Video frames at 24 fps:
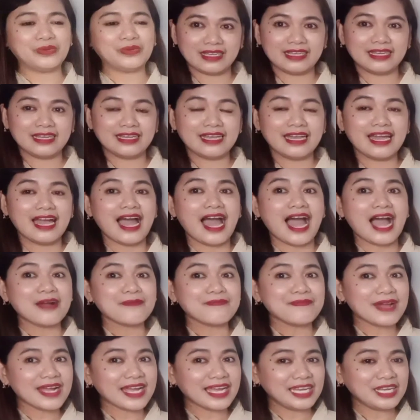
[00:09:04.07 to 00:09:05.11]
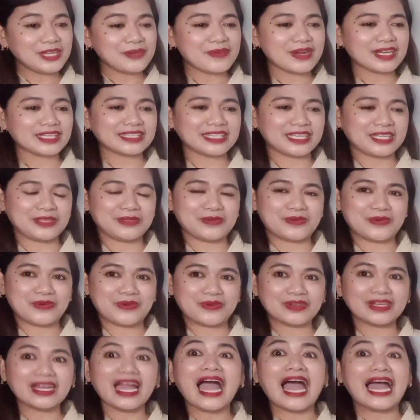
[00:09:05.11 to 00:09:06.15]
good. Ang pangalawang
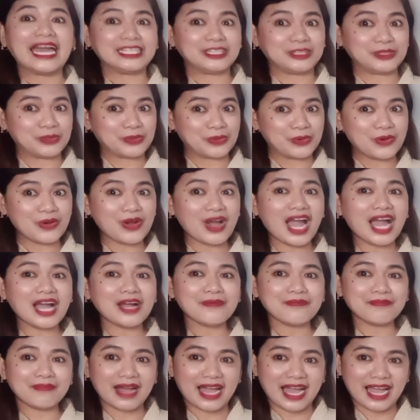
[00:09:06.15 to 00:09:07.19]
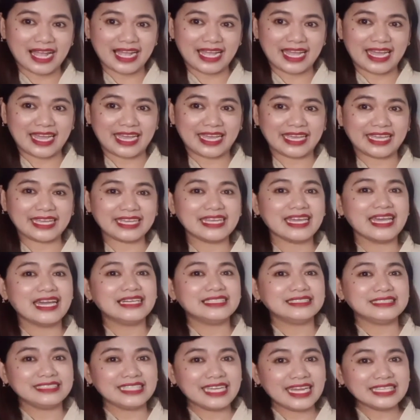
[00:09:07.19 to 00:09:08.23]
tanong, ano ang bagay
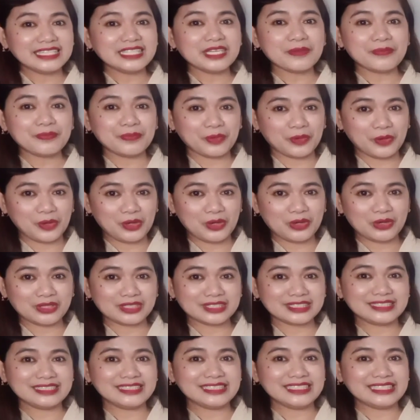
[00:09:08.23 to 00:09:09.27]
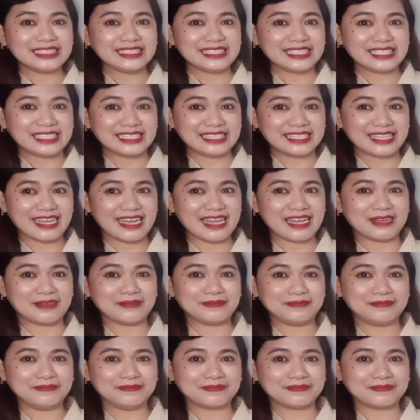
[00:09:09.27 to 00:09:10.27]
na napulot ni Nina?